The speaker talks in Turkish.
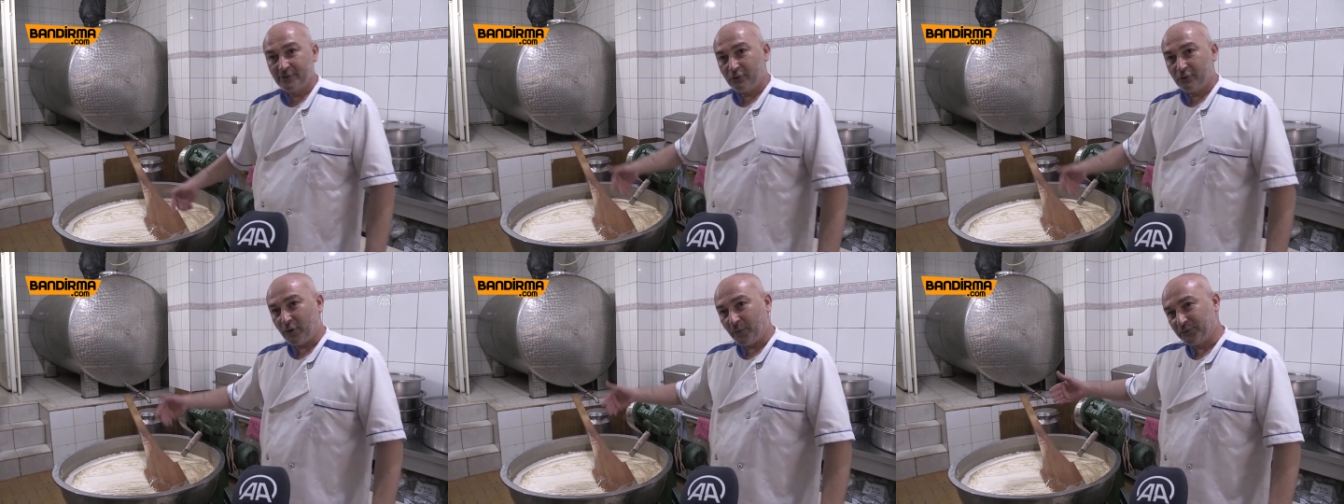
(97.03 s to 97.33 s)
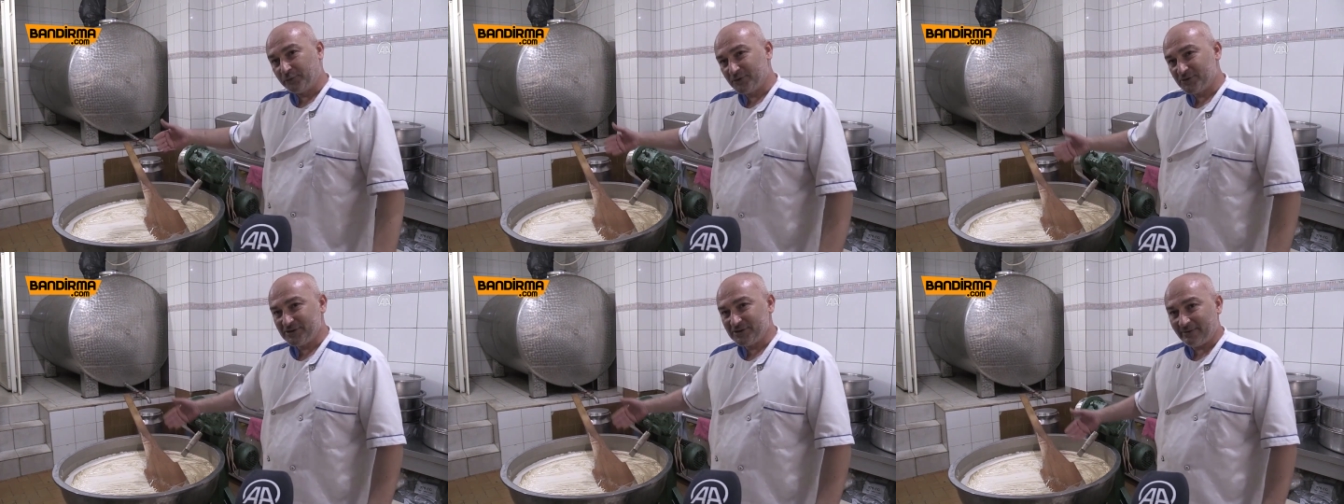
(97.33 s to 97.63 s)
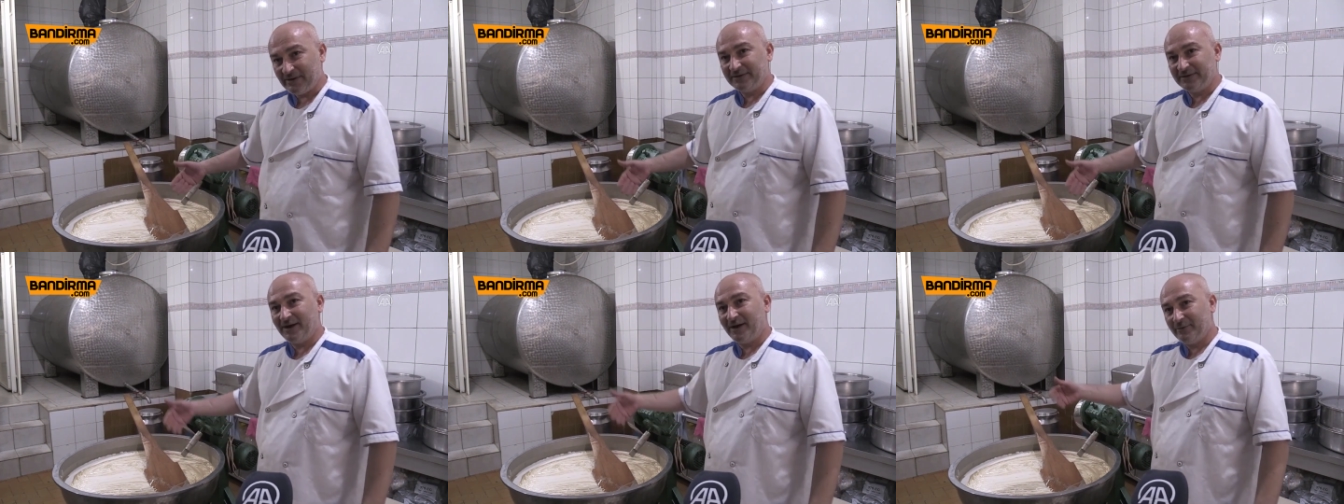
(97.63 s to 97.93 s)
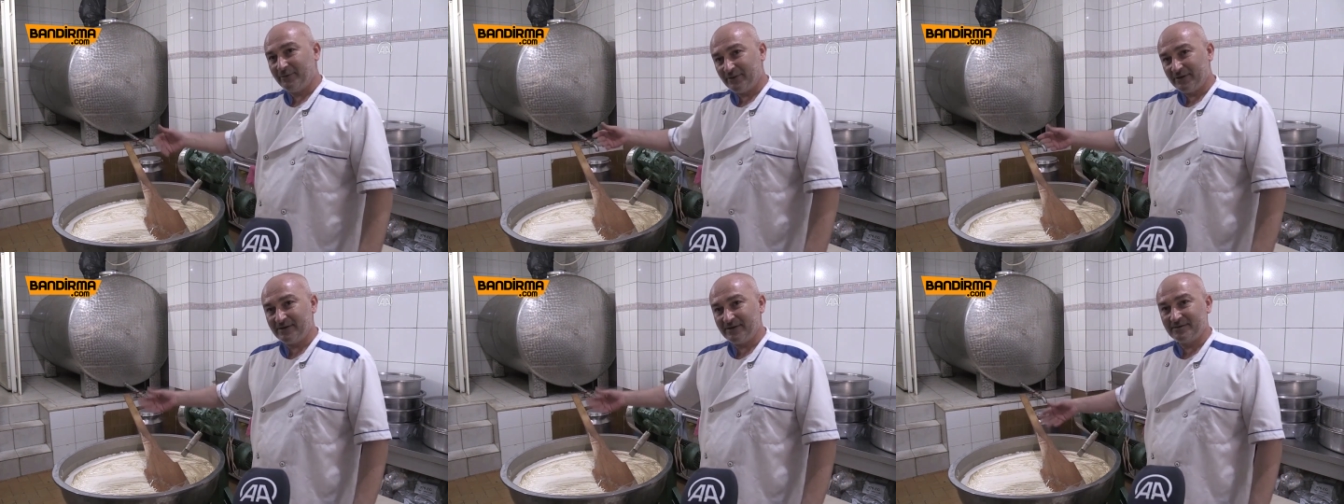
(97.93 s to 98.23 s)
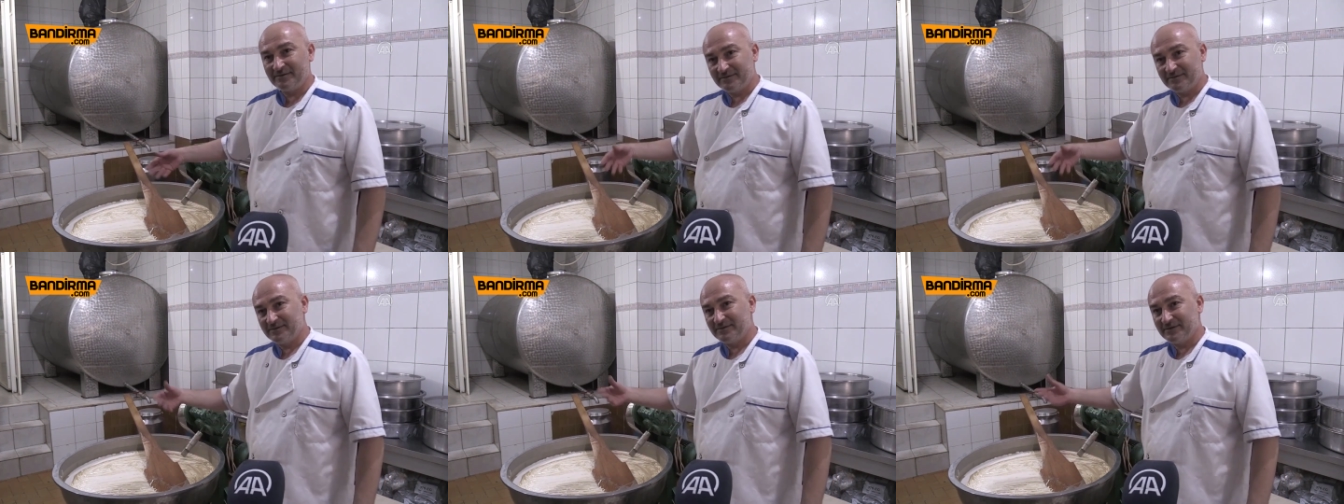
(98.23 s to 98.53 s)
Koptuğu zaman daha
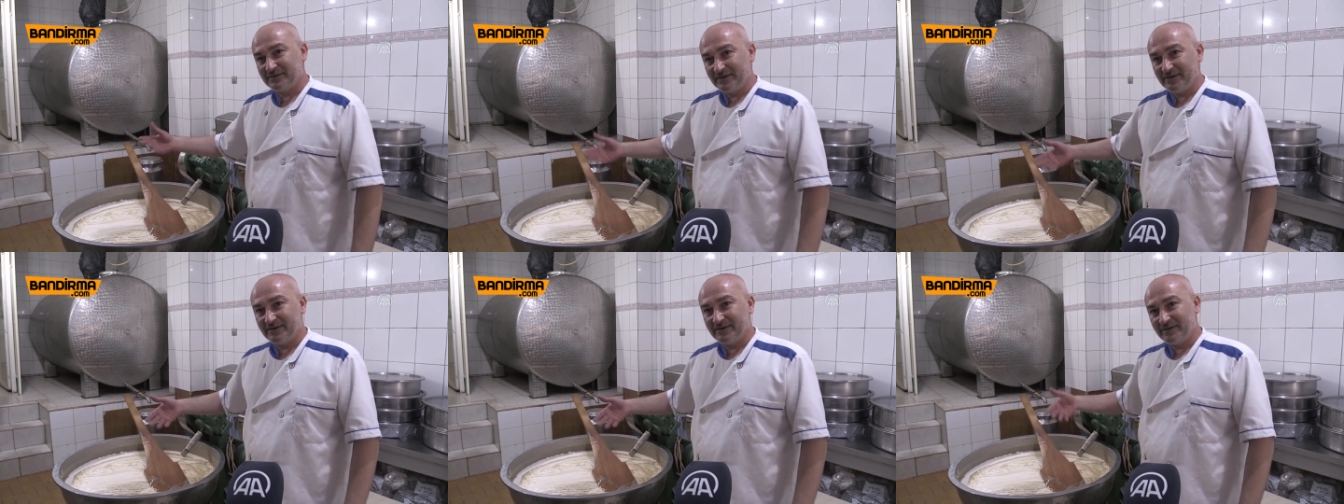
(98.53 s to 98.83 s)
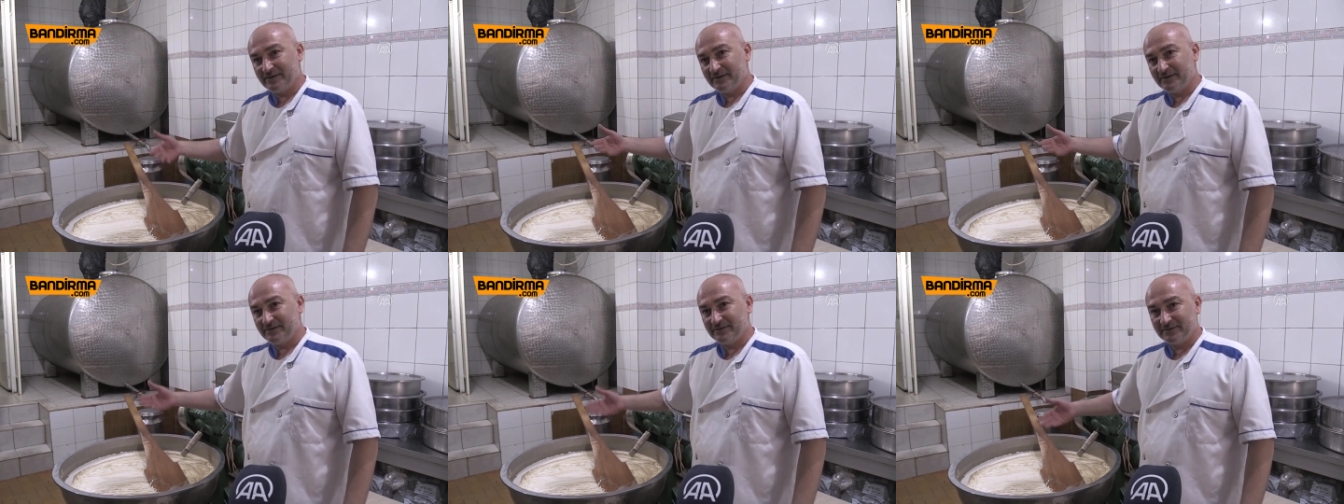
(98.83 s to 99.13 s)
böyle e,